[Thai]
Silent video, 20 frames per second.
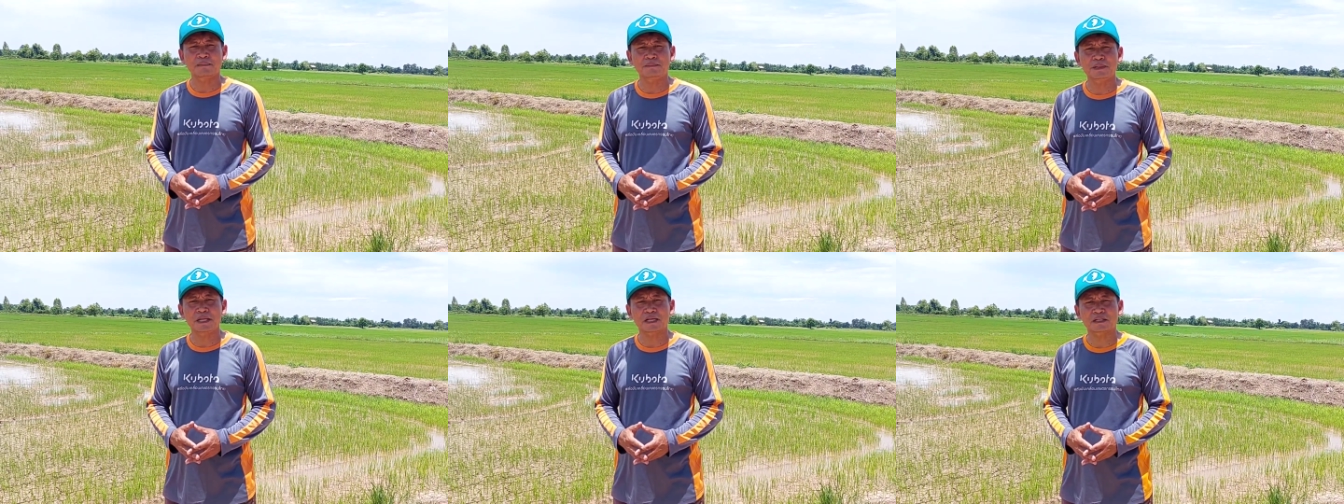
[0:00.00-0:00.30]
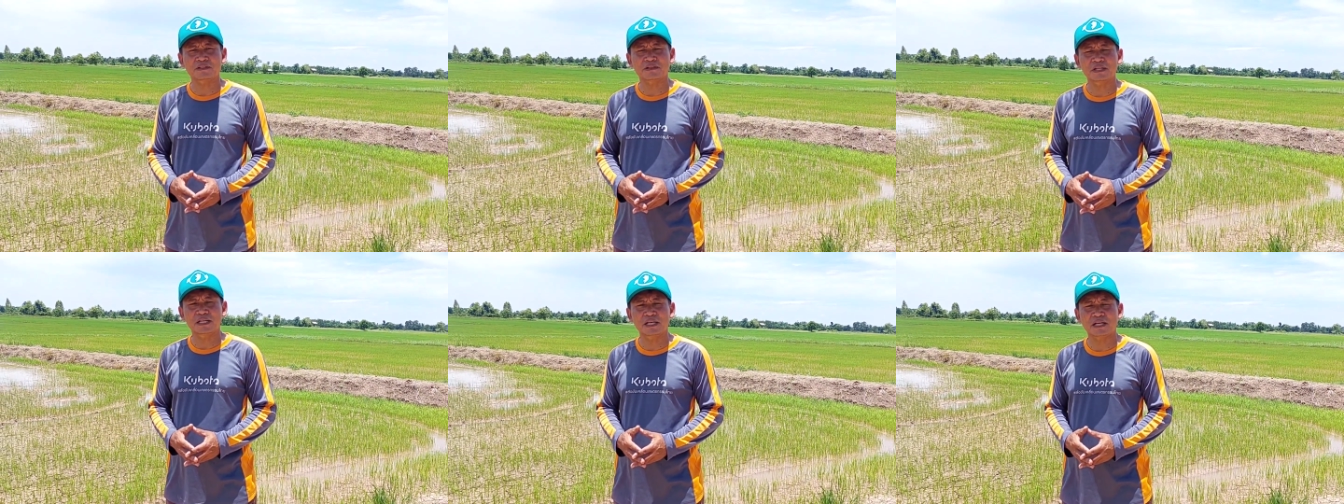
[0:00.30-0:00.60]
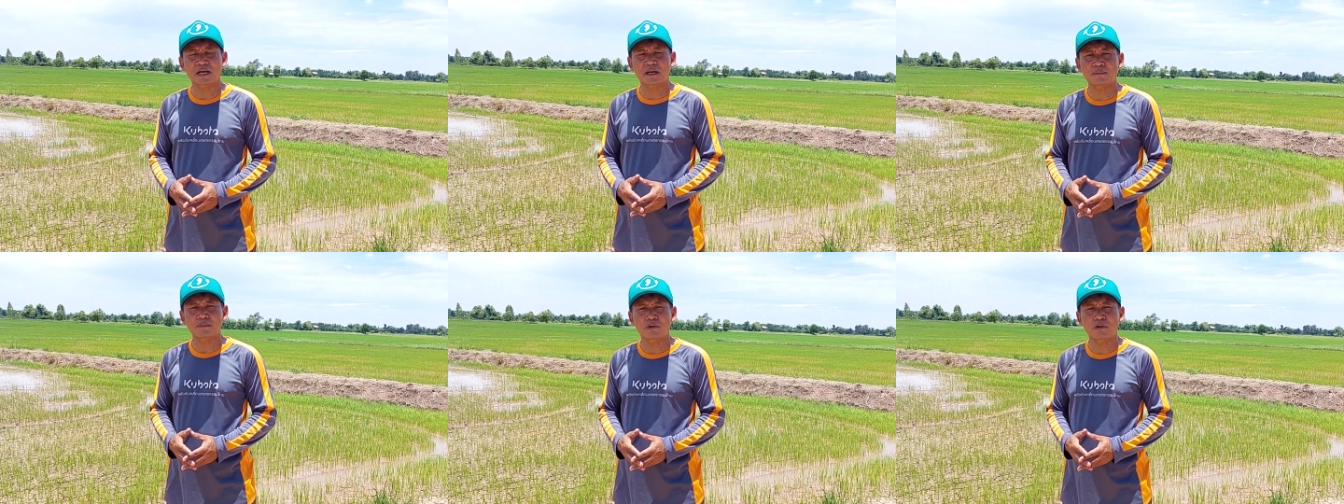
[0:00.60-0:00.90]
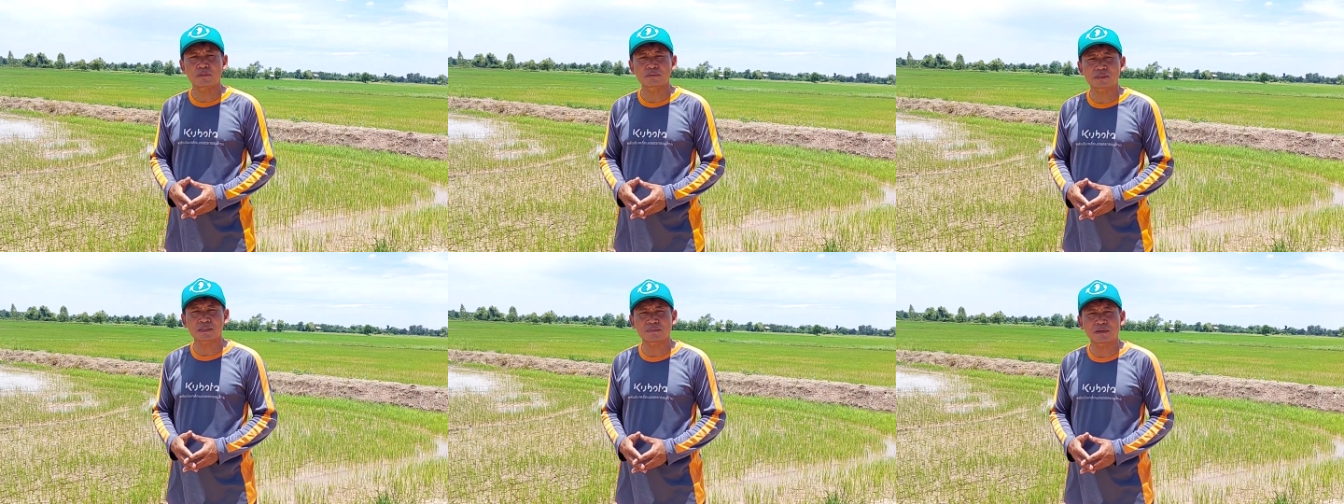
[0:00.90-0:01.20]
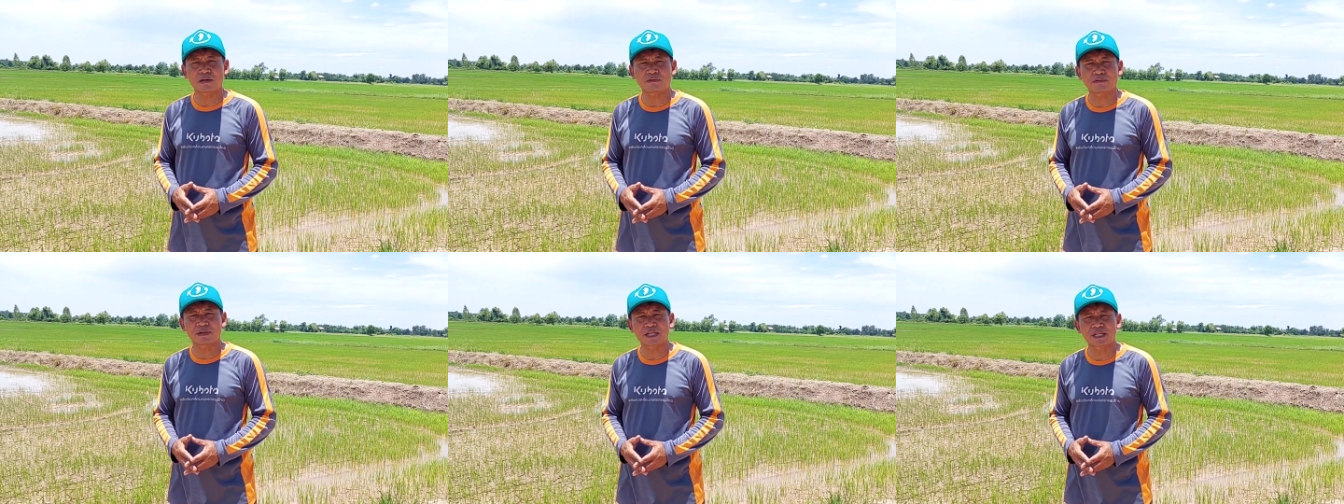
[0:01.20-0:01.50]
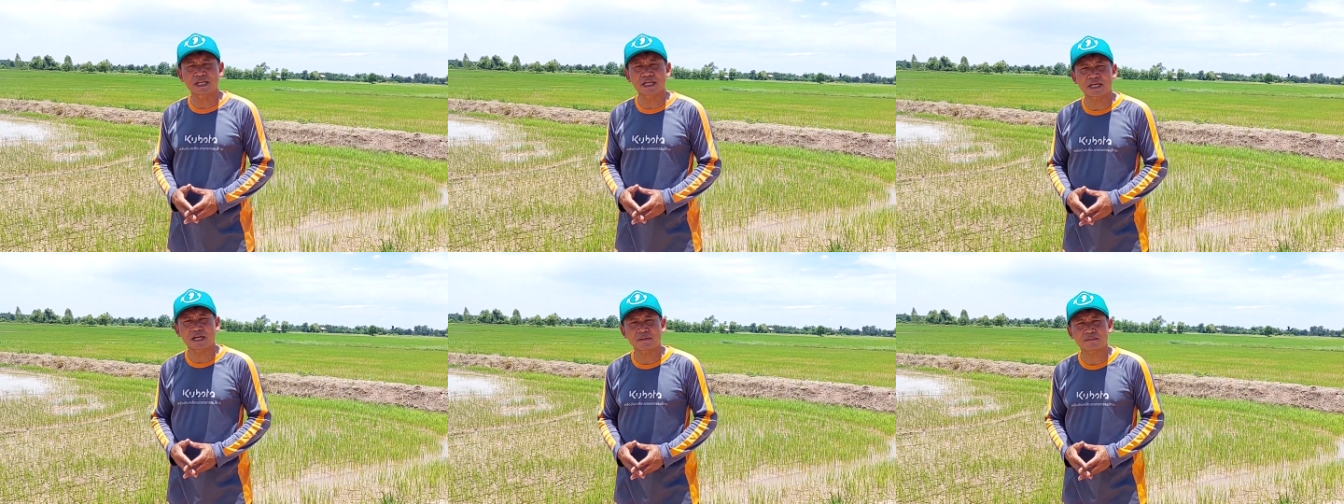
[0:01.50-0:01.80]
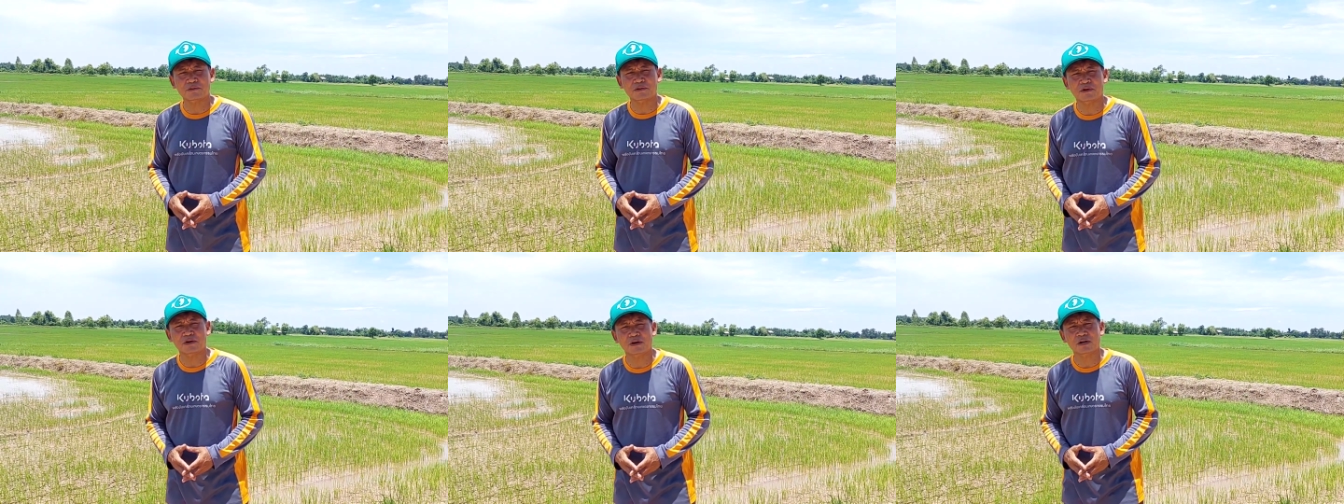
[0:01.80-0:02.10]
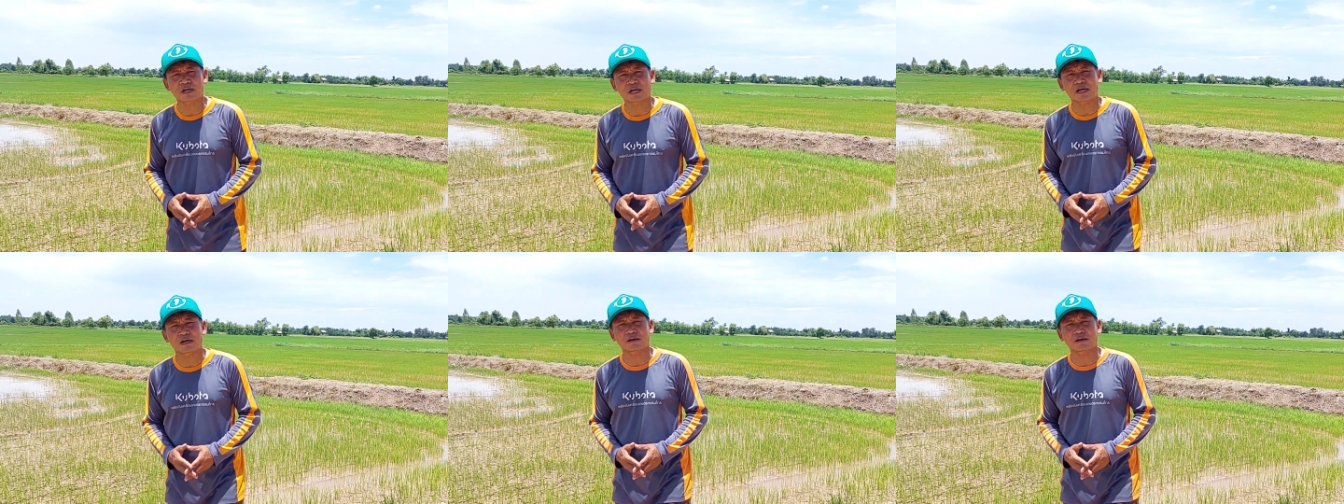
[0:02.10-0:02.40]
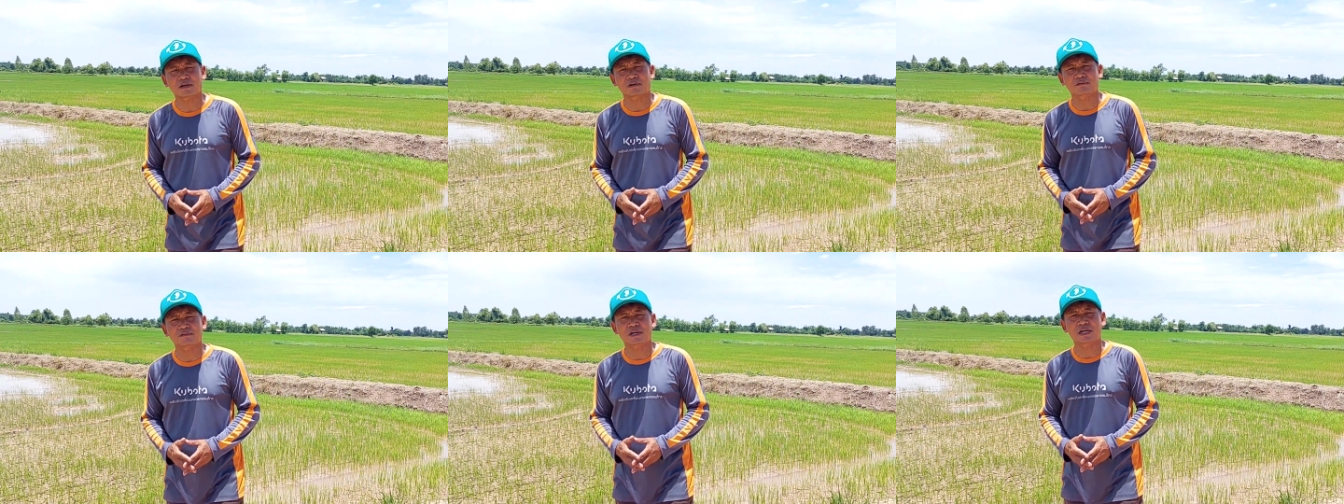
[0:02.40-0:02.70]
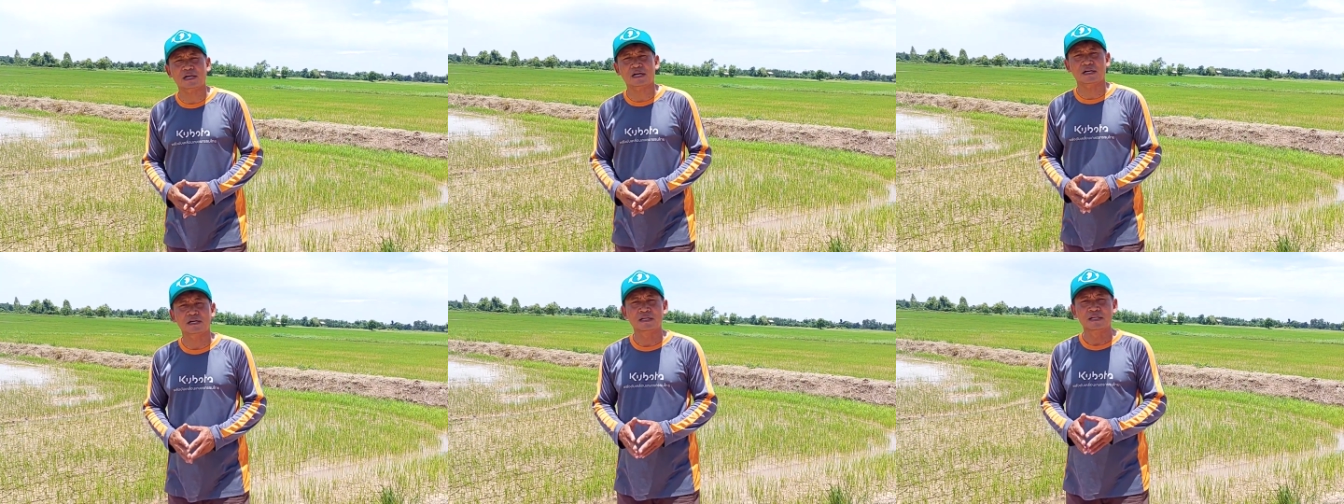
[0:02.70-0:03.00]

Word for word: เพียงเท่านี้ครับผมสำหรับวันนี้ครับ ขอกล่าวคำว่า